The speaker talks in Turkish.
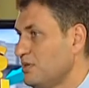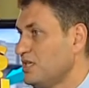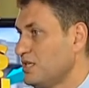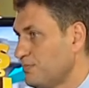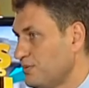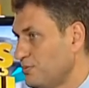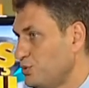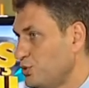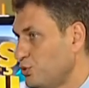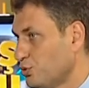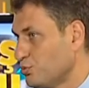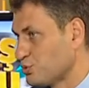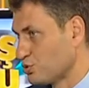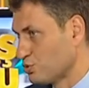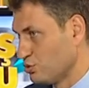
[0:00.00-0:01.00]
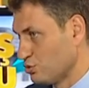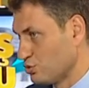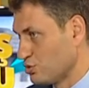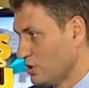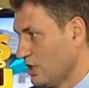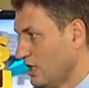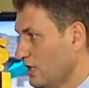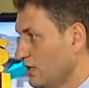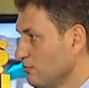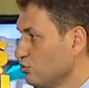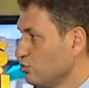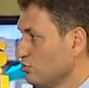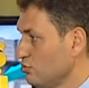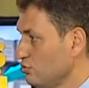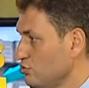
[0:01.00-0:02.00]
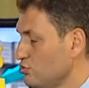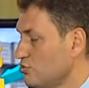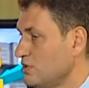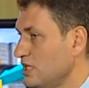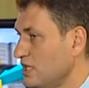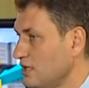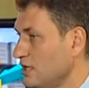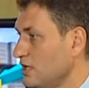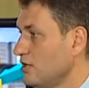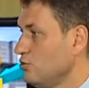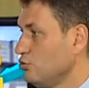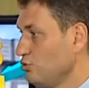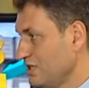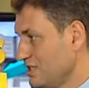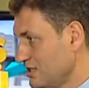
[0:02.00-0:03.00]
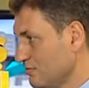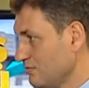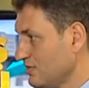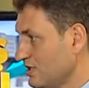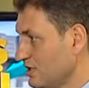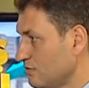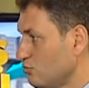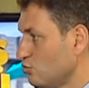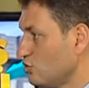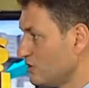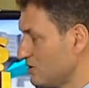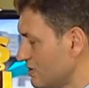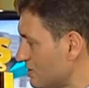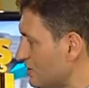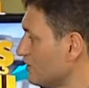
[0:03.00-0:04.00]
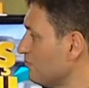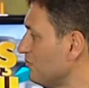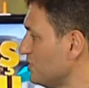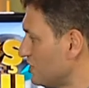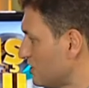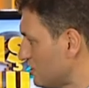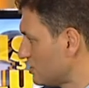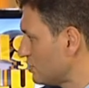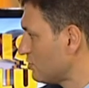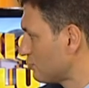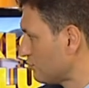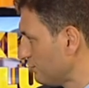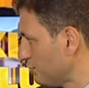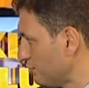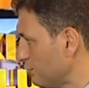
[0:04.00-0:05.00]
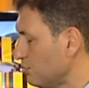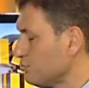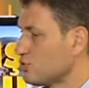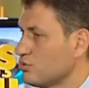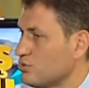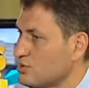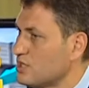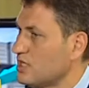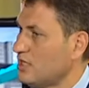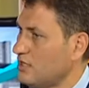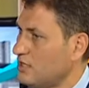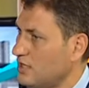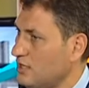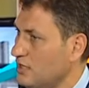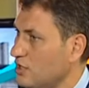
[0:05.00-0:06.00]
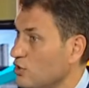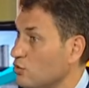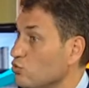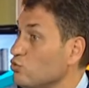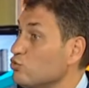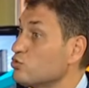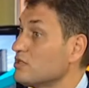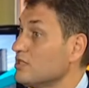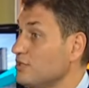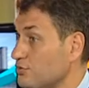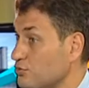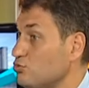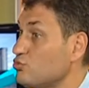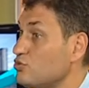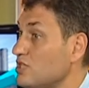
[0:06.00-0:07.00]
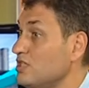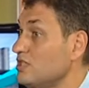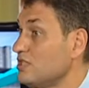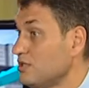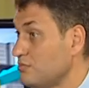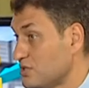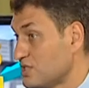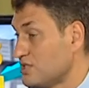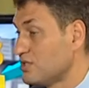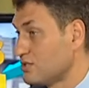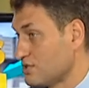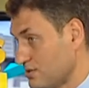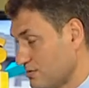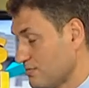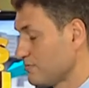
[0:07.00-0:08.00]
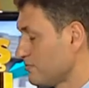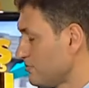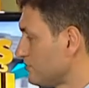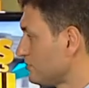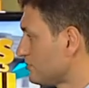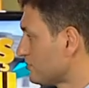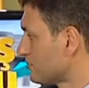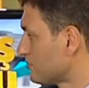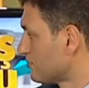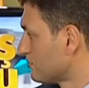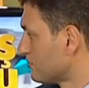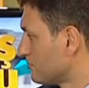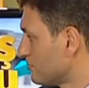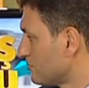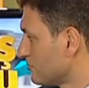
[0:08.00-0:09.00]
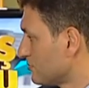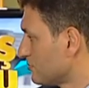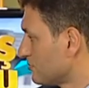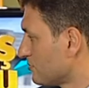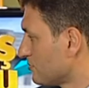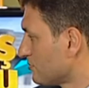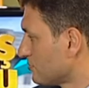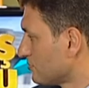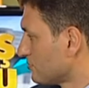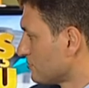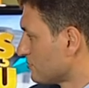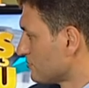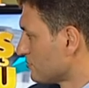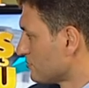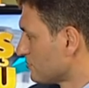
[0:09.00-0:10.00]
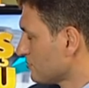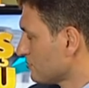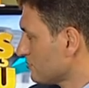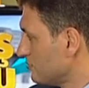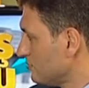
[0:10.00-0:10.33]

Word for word: yapabiliyor musunuz? Bunun üstüne üretimde mühendislik becerisini kullanıyor musunuz? Hala ustalık düzeyinde misiniz? Ne kadar kaç senesinden itibaren siz mesela e,